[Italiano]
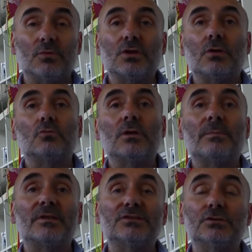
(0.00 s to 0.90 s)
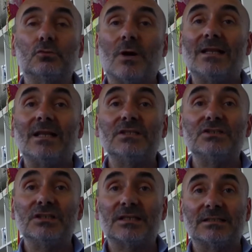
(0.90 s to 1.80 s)
quindi con una percentuale
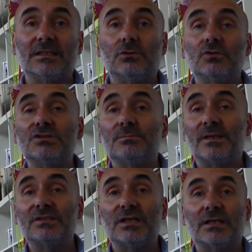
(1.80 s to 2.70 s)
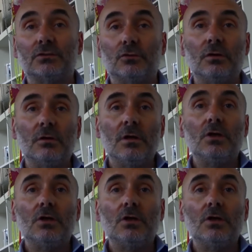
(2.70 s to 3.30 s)
all'incirca del 12%